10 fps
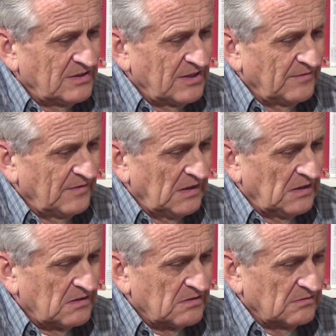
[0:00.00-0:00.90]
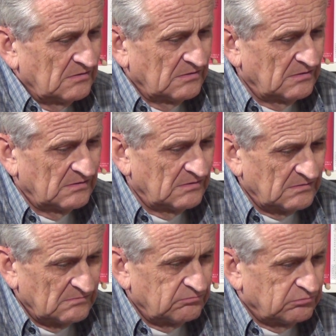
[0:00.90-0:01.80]
dieser Welt
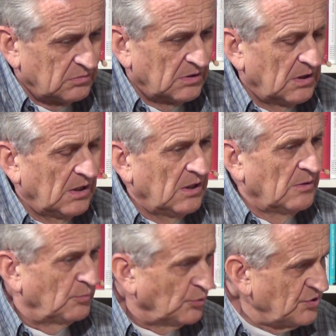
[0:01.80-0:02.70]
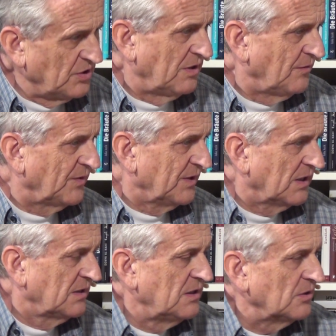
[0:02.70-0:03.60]
äh, positiv
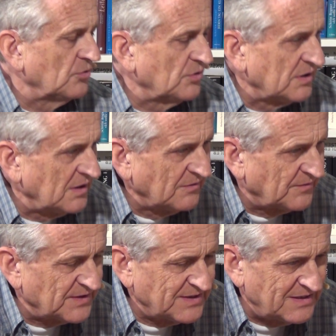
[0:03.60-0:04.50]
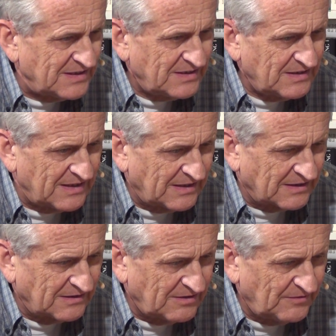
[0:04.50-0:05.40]
reagiert oder jedenfalls nicht
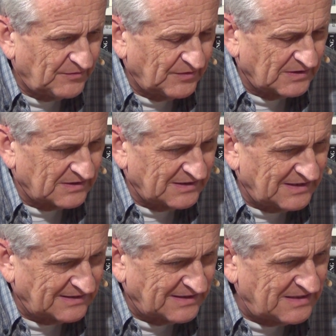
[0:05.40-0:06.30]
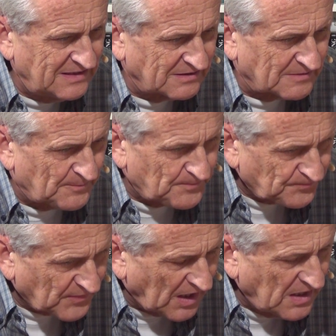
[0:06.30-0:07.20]
negativ reagiert.
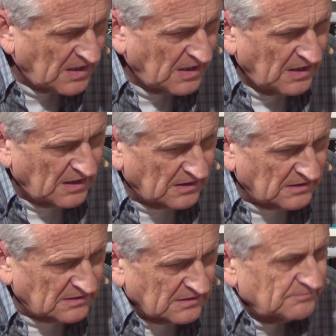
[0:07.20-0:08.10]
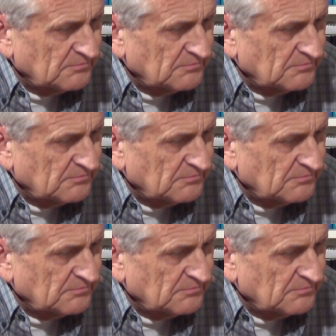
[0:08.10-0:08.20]
Äh,